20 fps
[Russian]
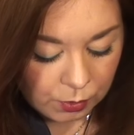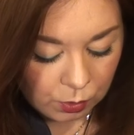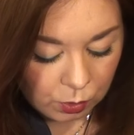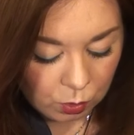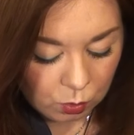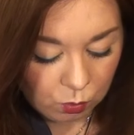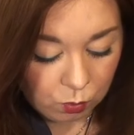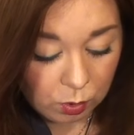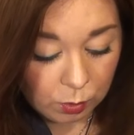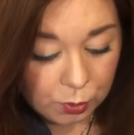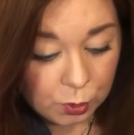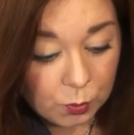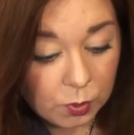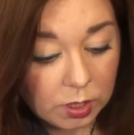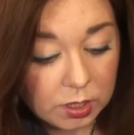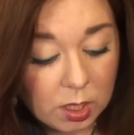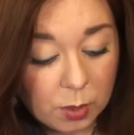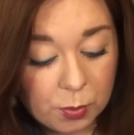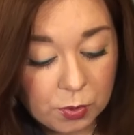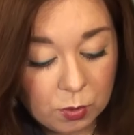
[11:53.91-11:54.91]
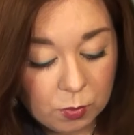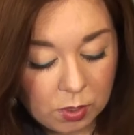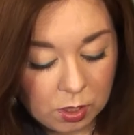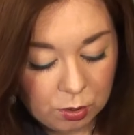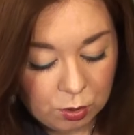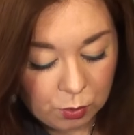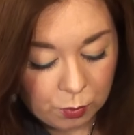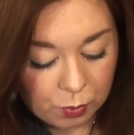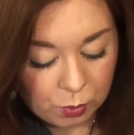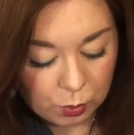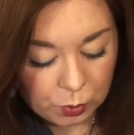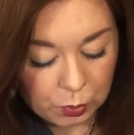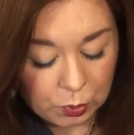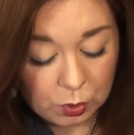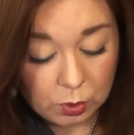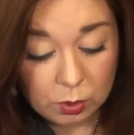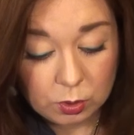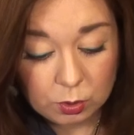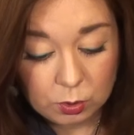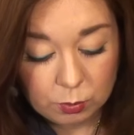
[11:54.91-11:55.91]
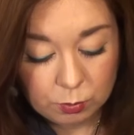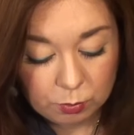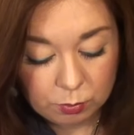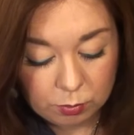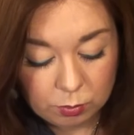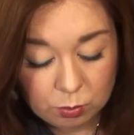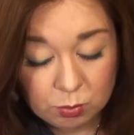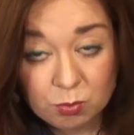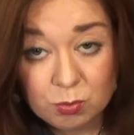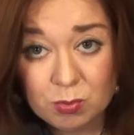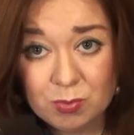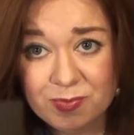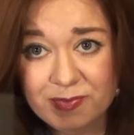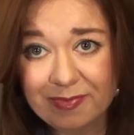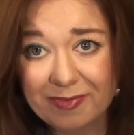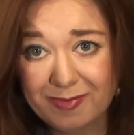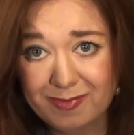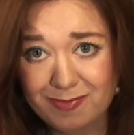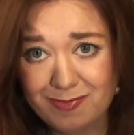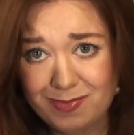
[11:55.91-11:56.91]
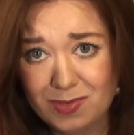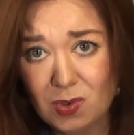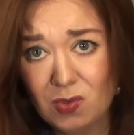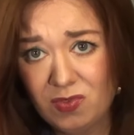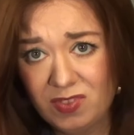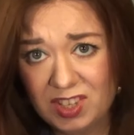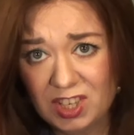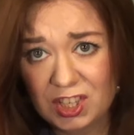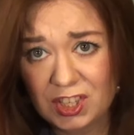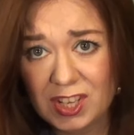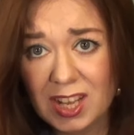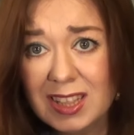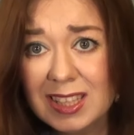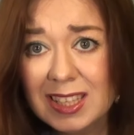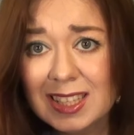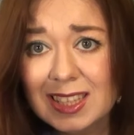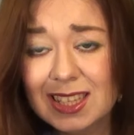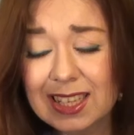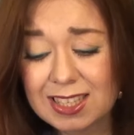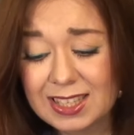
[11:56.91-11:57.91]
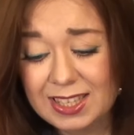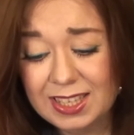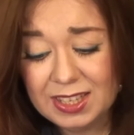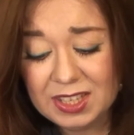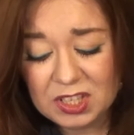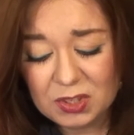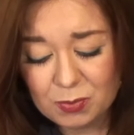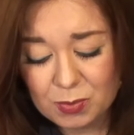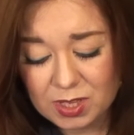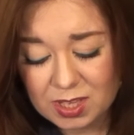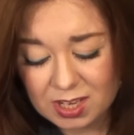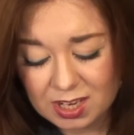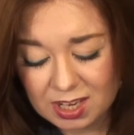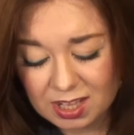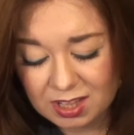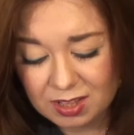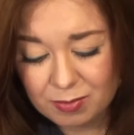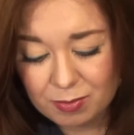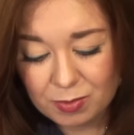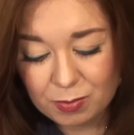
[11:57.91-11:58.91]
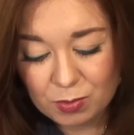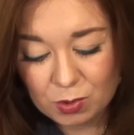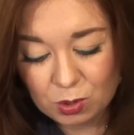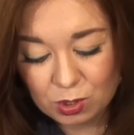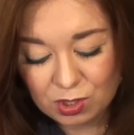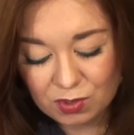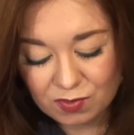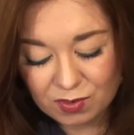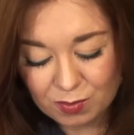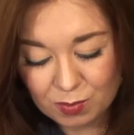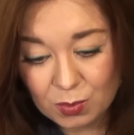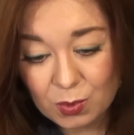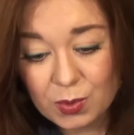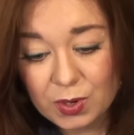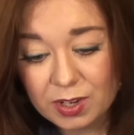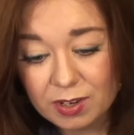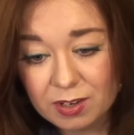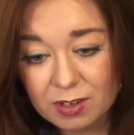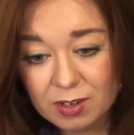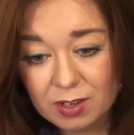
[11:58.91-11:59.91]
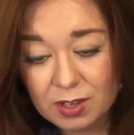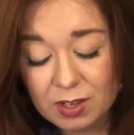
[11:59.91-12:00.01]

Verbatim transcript: Ну, в общем, как я понимаю, это просто увлажнялка для тела с минералами Мертвого моря.